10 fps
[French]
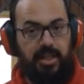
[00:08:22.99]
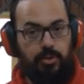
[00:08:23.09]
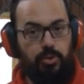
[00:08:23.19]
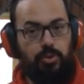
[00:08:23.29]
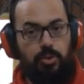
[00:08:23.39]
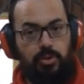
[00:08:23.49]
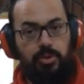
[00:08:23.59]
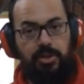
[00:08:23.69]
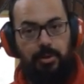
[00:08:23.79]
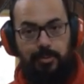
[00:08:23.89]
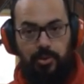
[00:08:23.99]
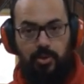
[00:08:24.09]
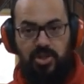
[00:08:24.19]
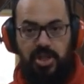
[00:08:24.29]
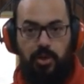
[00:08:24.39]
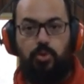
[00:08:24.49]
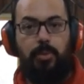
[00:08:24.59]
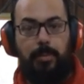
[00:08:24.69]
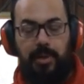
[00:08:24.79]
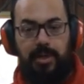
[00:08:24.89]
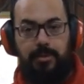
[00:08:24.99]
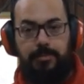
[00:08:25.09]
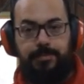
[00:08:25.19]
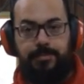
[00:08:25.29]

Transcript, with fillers: et un autre de l'autre côté en même temps et je les recoupe après.